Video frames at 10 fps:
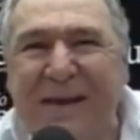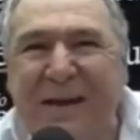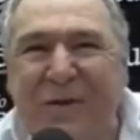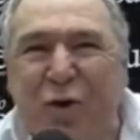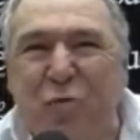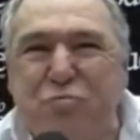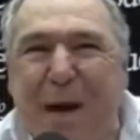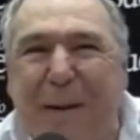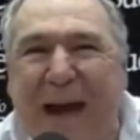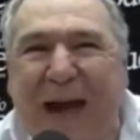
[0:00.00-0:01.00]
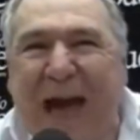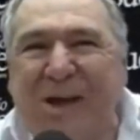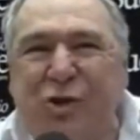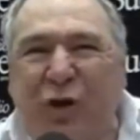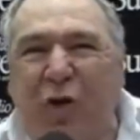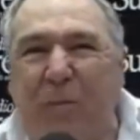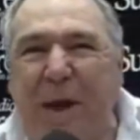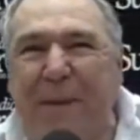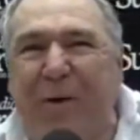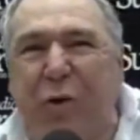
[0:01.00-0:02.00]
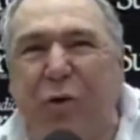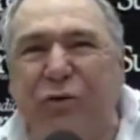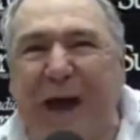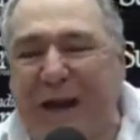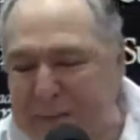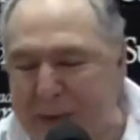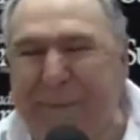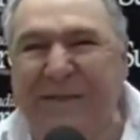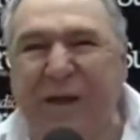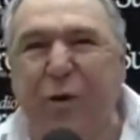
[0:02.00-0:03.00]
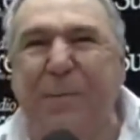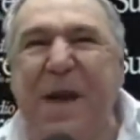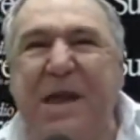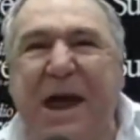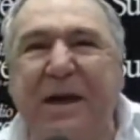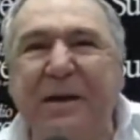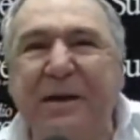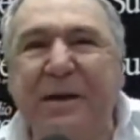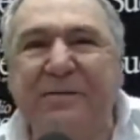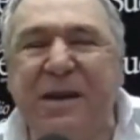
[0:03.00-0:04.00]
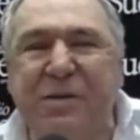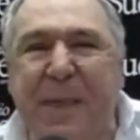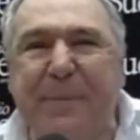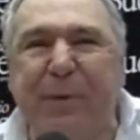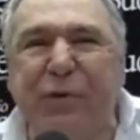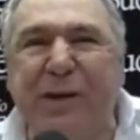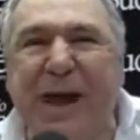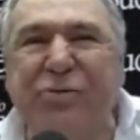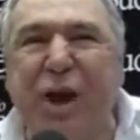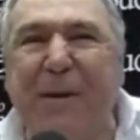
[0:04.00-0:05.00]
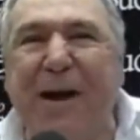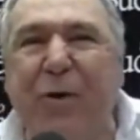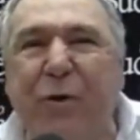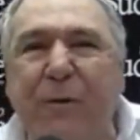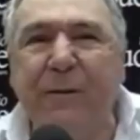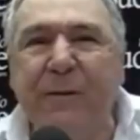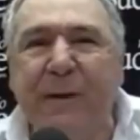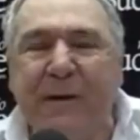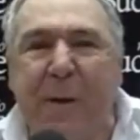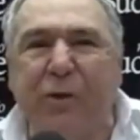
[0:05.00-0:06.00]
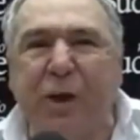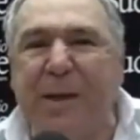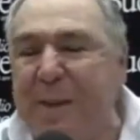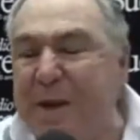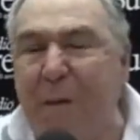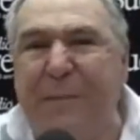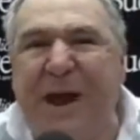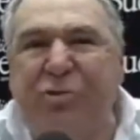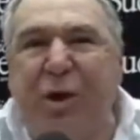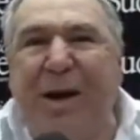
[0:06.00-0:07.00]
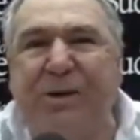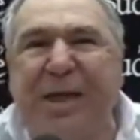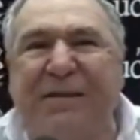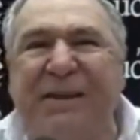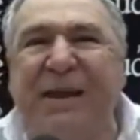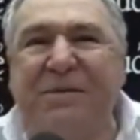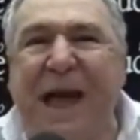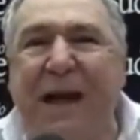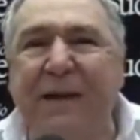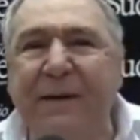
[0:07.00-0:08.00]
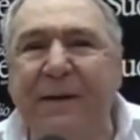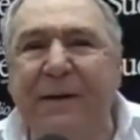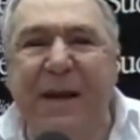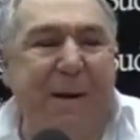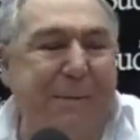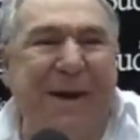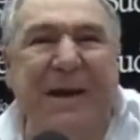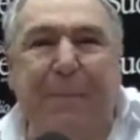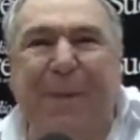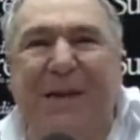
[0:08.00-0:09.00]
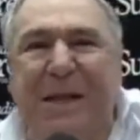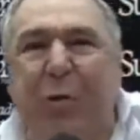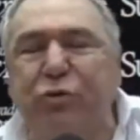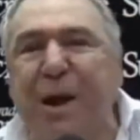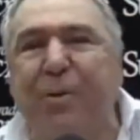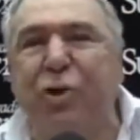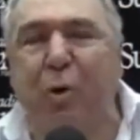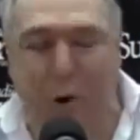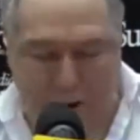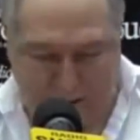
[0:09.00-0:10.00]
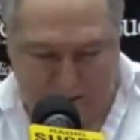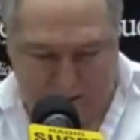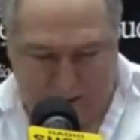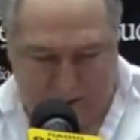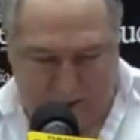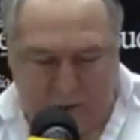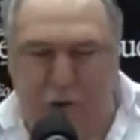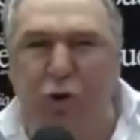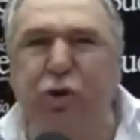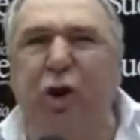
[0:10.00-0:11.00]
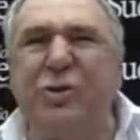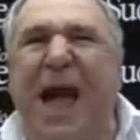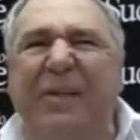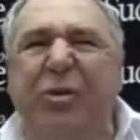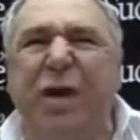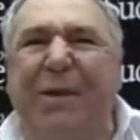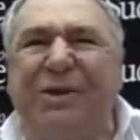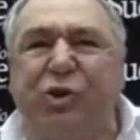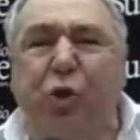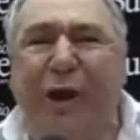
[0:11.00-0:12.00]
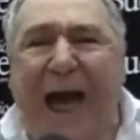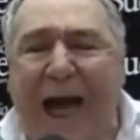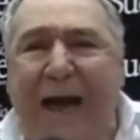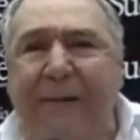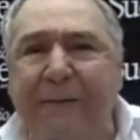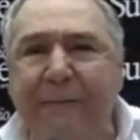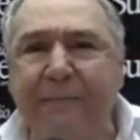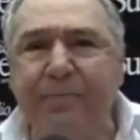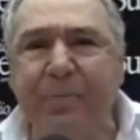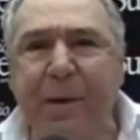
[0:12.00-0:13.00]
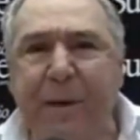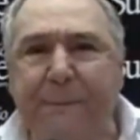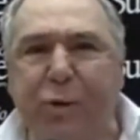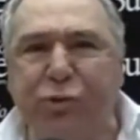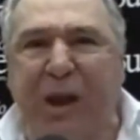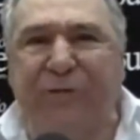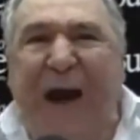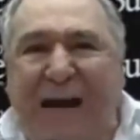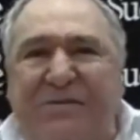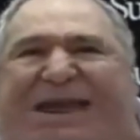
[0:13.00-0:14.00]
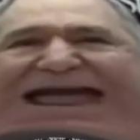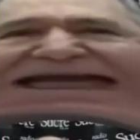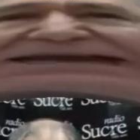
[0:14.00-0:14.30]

de un mamarracho que comía mango con sal y andaba pateando piedra sin tener posibilidad de trabajo, que no tenía ni lombría de trabajar taxista, iba a pedirle plata a Gustavo Novoa, de un don nadie, una basura, putrefacta.